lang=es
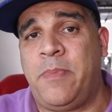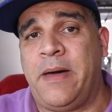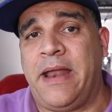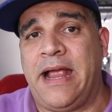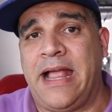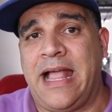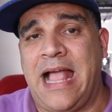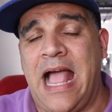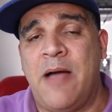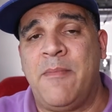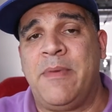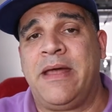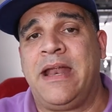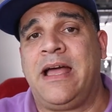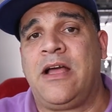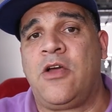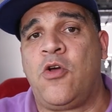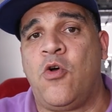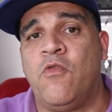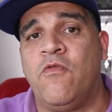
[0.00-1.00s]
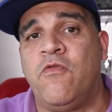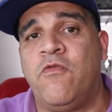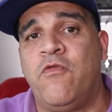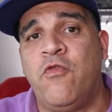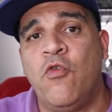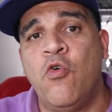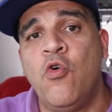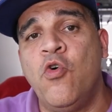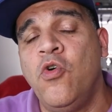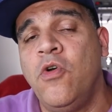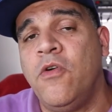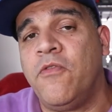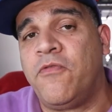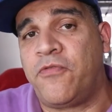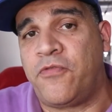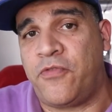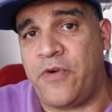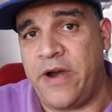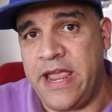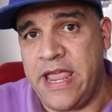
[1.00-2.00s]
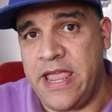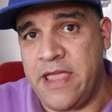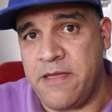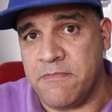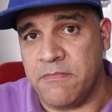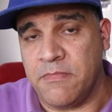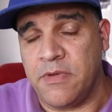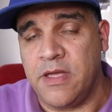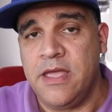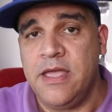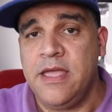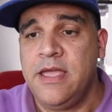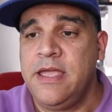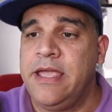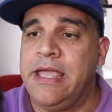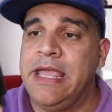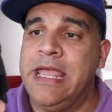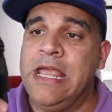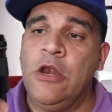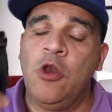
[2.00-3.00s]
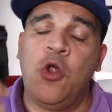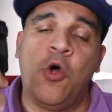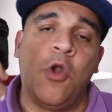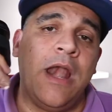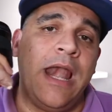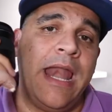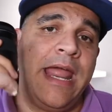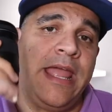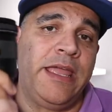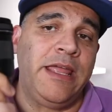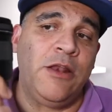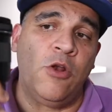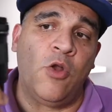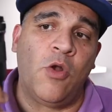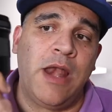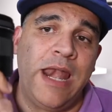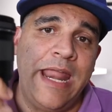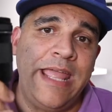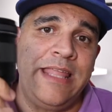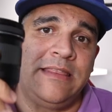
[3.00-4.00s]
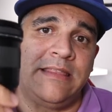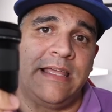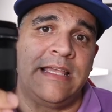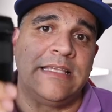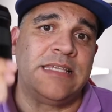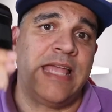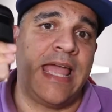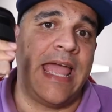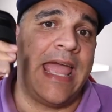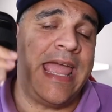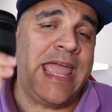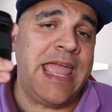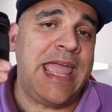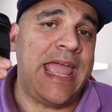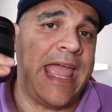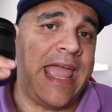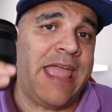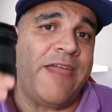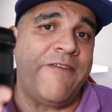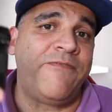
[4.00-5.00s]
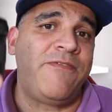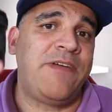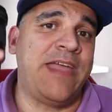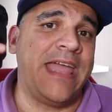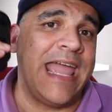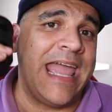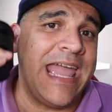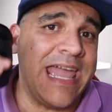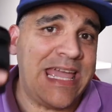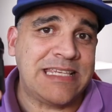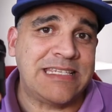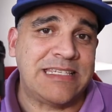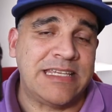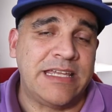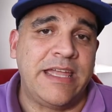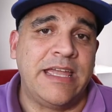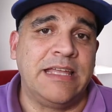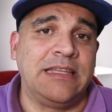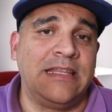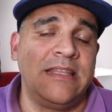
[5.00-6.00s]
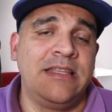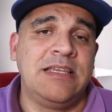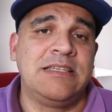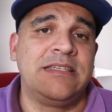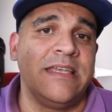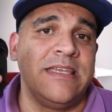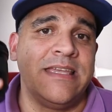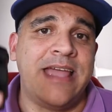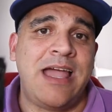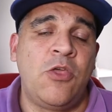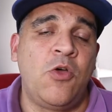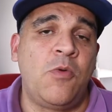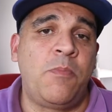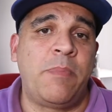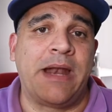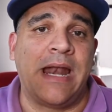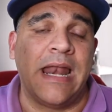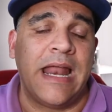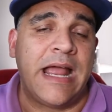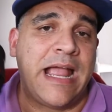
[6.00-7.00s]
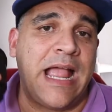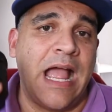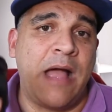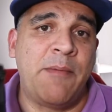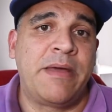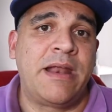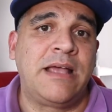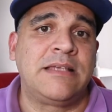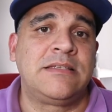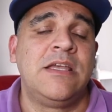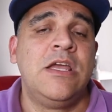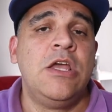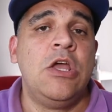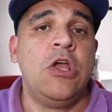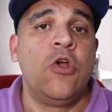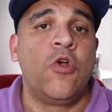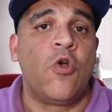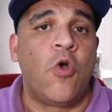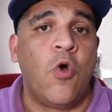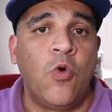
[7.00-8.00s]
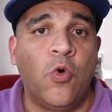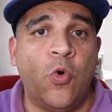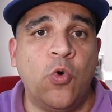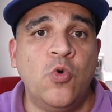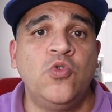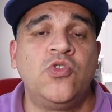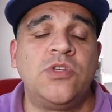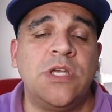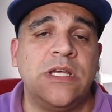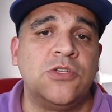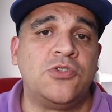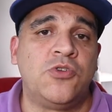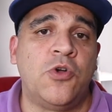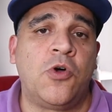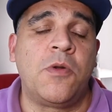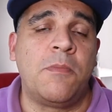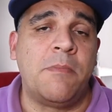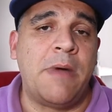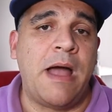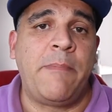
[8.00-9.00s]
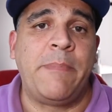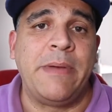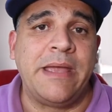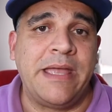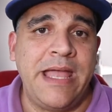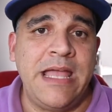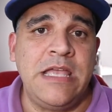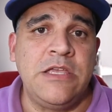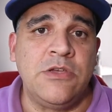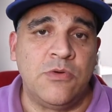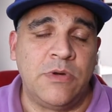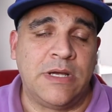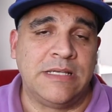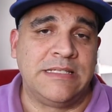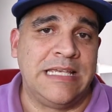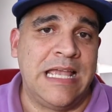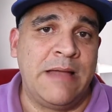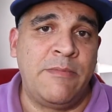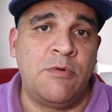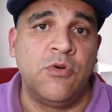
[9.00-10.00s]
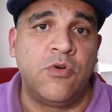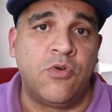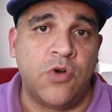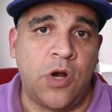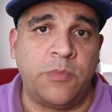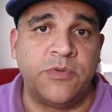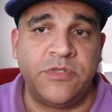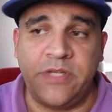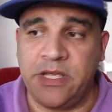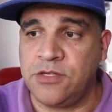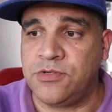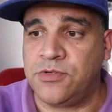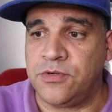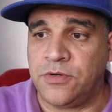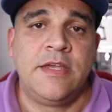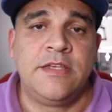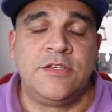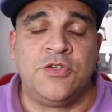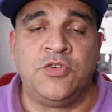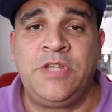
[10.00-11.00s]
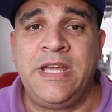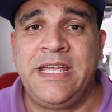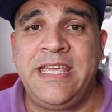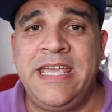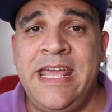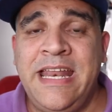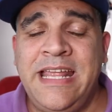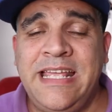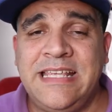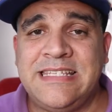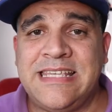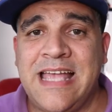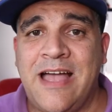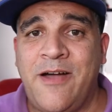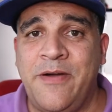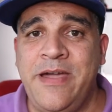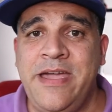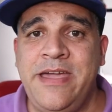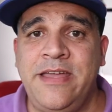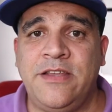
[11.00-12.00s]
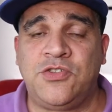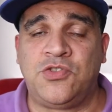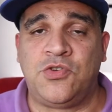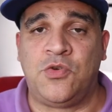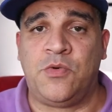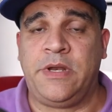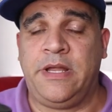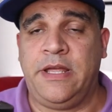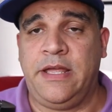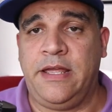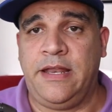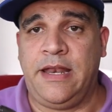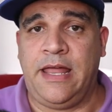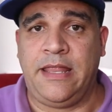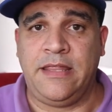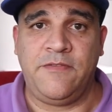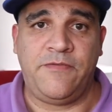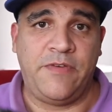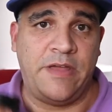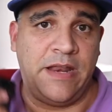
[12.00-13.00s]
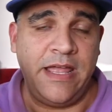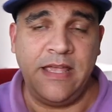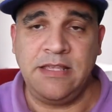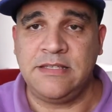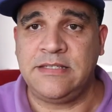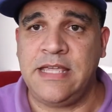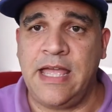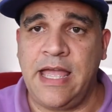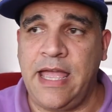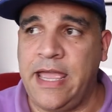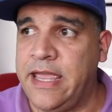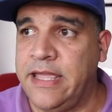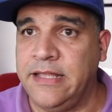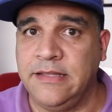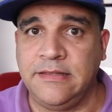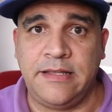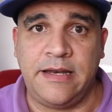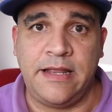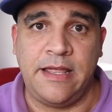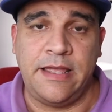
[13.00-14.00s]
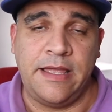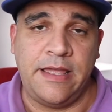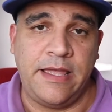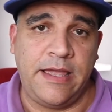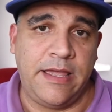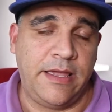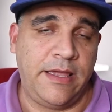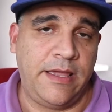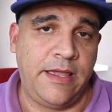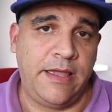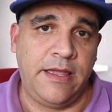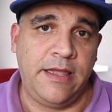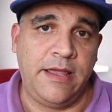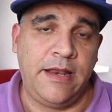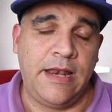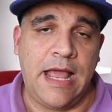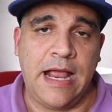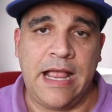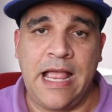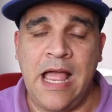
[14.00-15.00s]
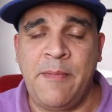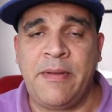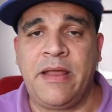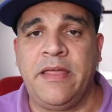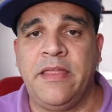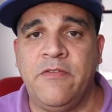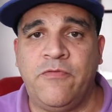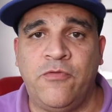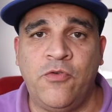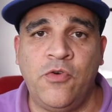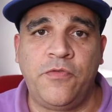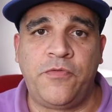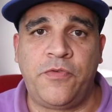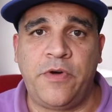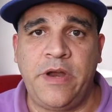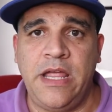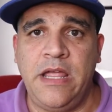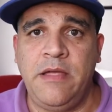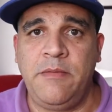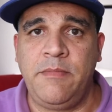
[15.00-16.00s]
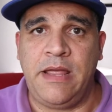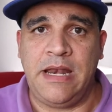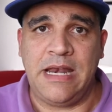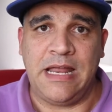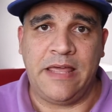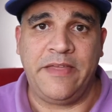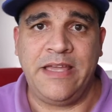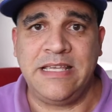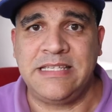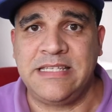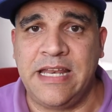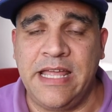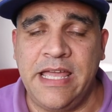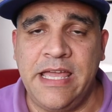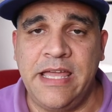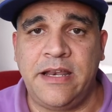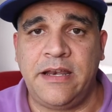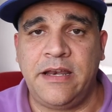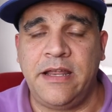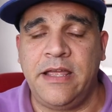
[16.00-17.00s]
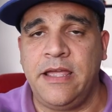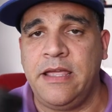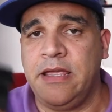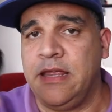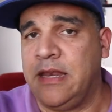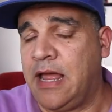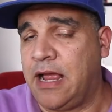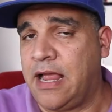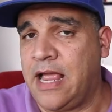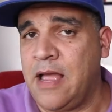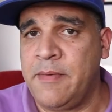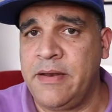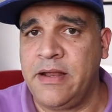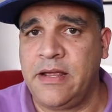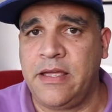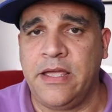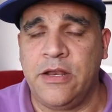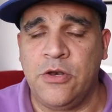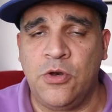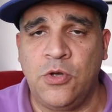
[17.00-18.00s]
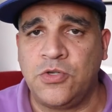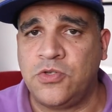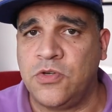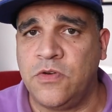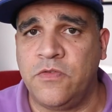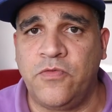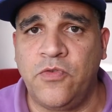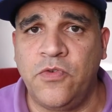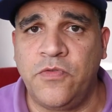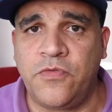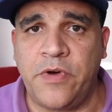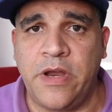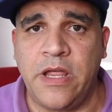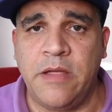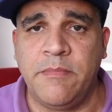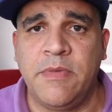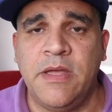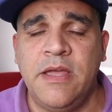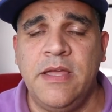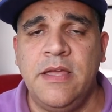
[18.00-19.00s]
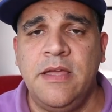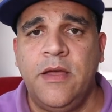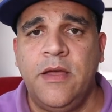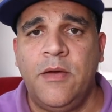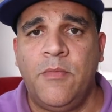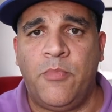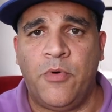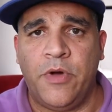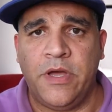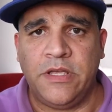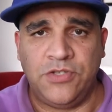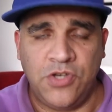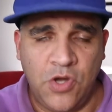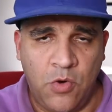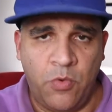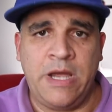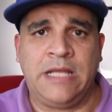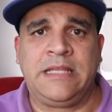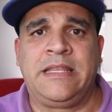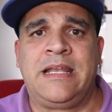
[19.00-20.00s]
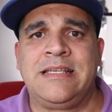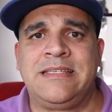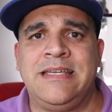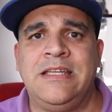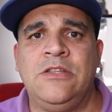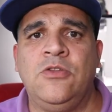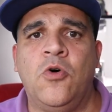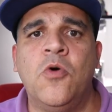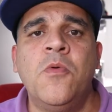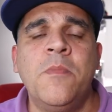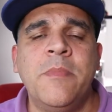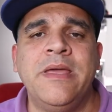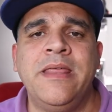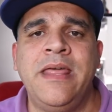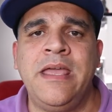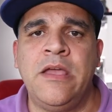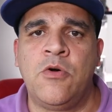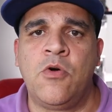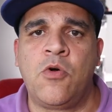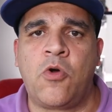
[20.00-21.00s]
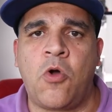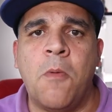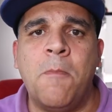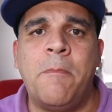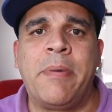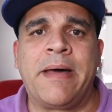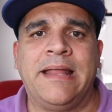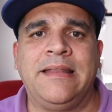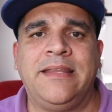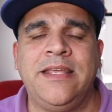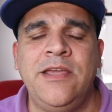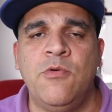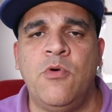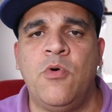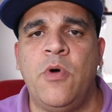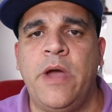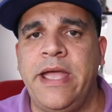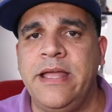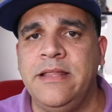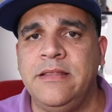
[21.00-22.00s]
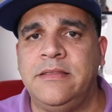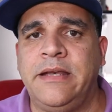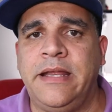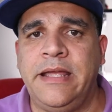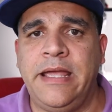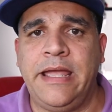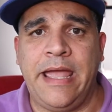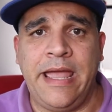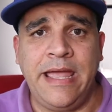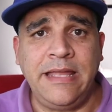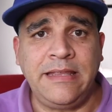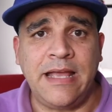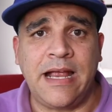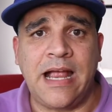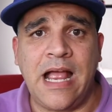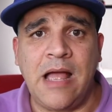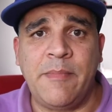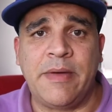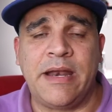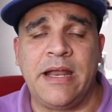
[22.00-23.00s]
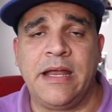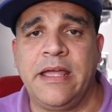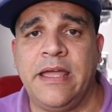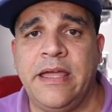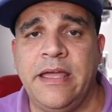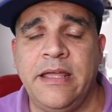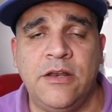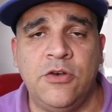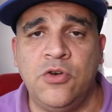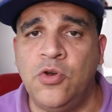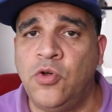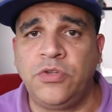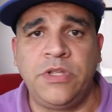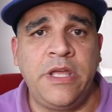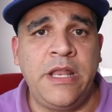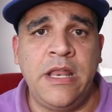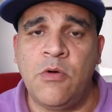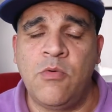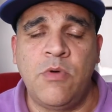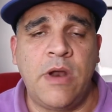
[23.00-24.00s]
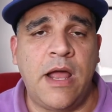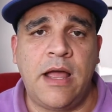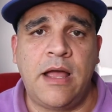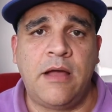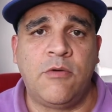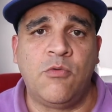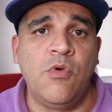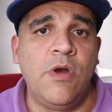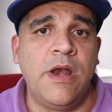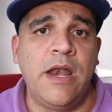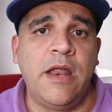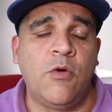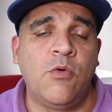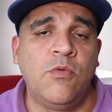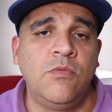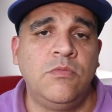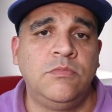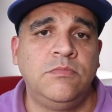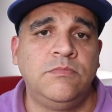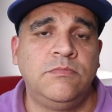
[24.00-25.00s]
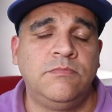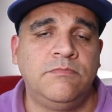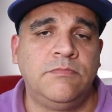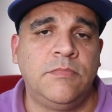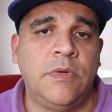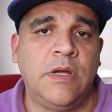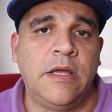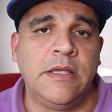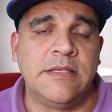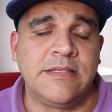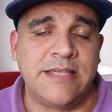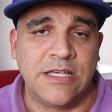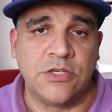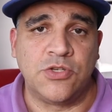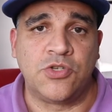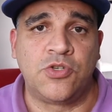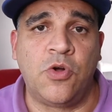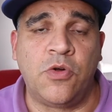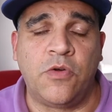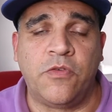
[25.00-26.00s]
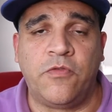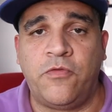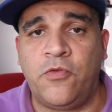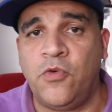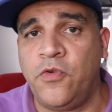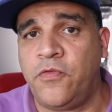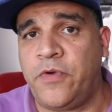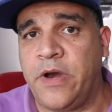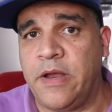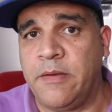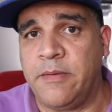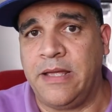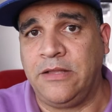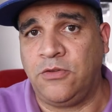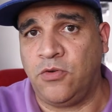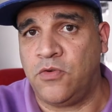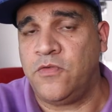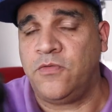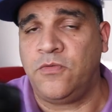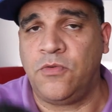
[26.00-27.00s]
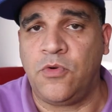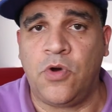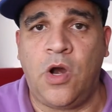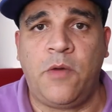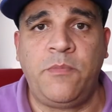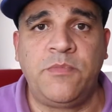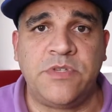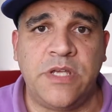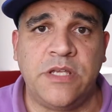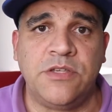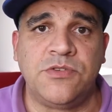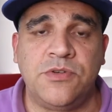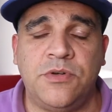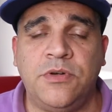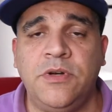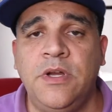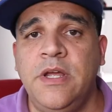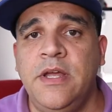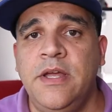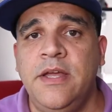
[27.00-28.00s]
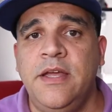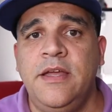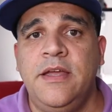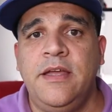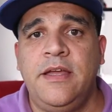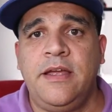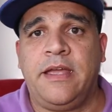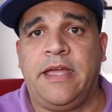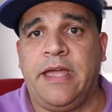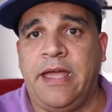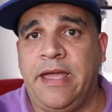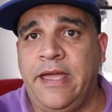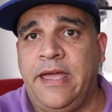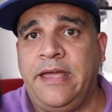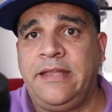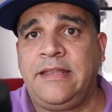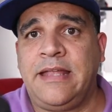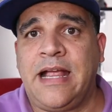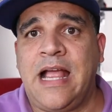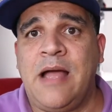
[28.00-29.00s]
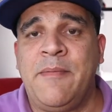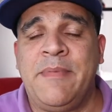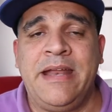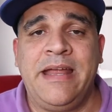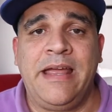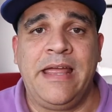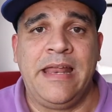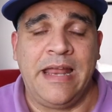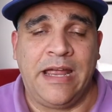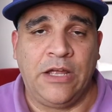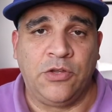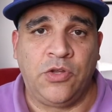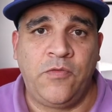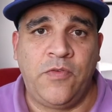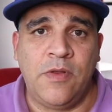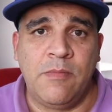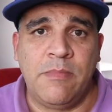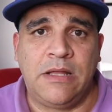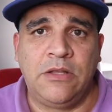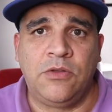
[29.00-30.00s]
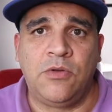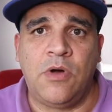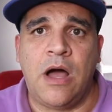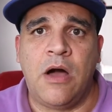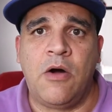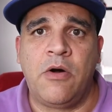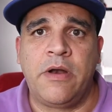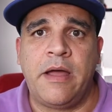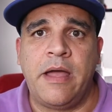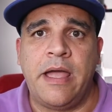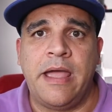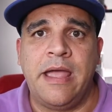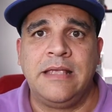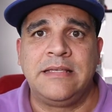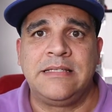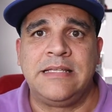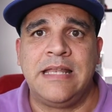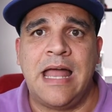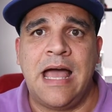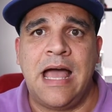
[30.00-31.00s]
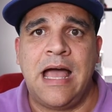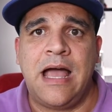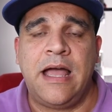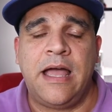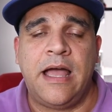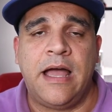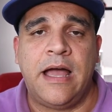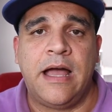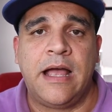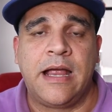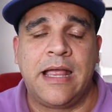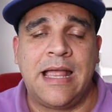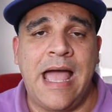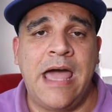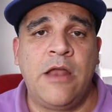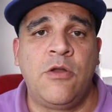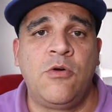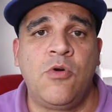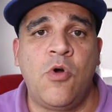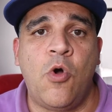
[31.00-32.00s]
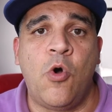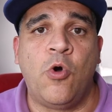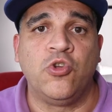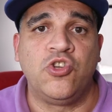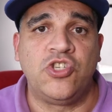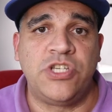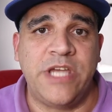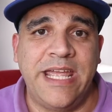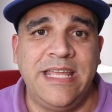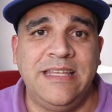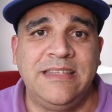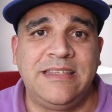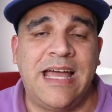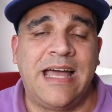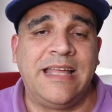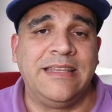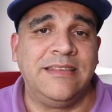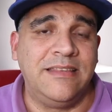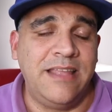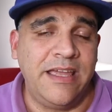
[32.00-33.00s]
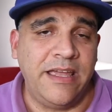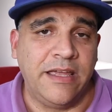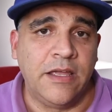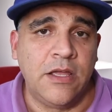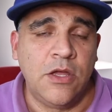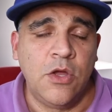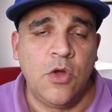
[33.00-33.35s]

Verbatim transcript: para cámaras con full frame y los, y los lentes EFS están diseñados para las cámaras con un sensor más pequeño, lo que se llama un crop sensor. Si usted quiere saber sobre la diferencia entre eh, las cámaras de full frame en las DSLR y las cámaras que no son full frame, pues yo voy a estar haciendo un video comparativo entre esta cámara que no tiene un, un sensor full frame, esto es un crop sensor, que esta cámara en la que estoy filmando ahora es la ah, Canon 80D.